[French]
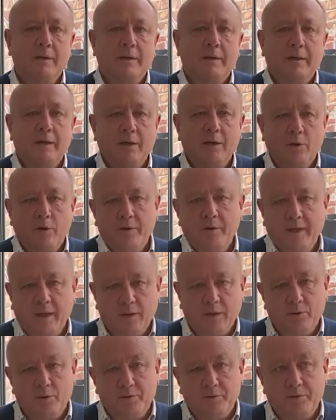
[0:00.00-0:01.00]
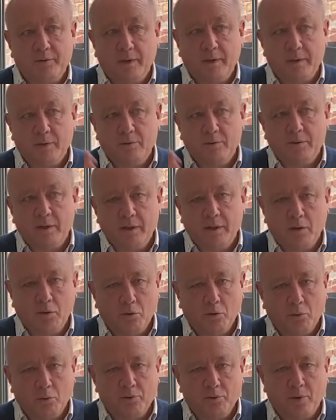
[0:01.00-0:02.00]
il regarde le ciel, donc il est en
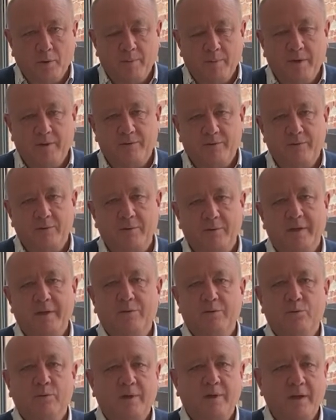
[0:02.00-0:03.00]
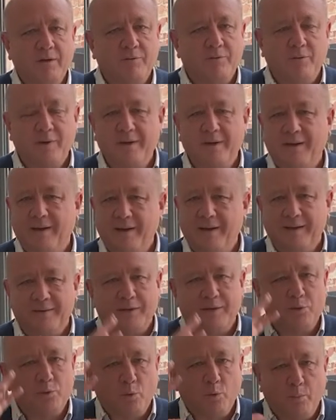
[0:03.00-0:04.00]
contemplation, et tout à la fois, il a l'air
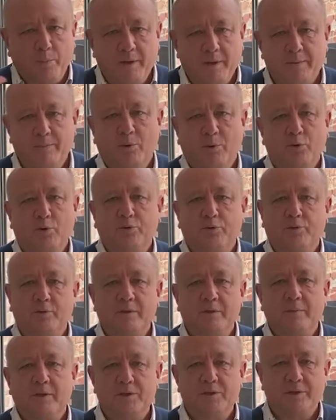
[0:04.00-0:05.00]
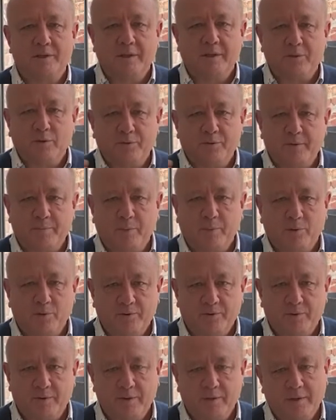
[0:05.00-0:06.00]
d'être complètement dans son imaginaire, dans ses
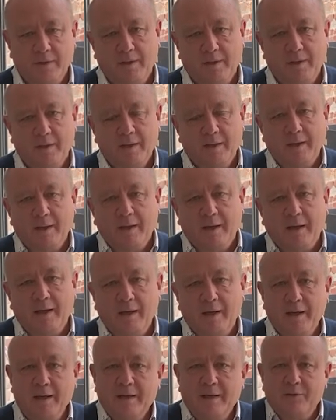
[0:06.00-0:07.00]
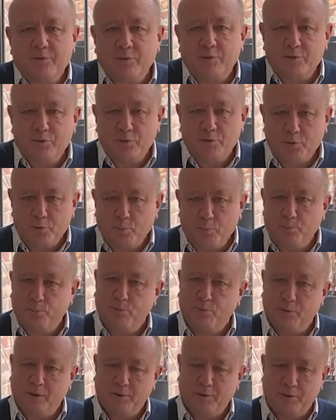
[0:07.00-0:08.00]
pensées. Et là, il a cette sorte de
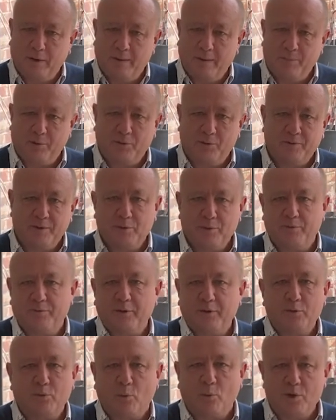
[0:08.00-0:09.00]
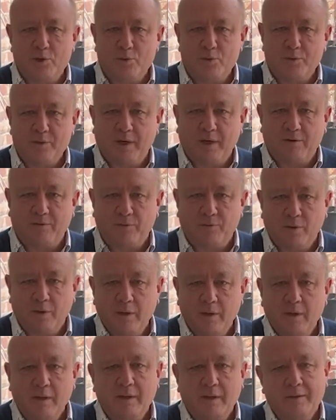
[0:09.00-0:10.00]
pouvoir de la pensée de faire trois choses à la fois,
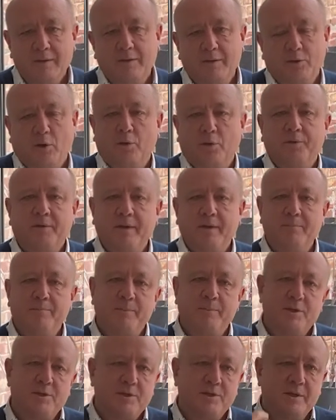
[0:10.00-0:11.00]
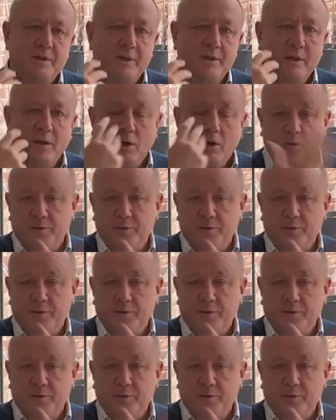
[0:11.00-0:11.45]
d'être en train de pêcher, en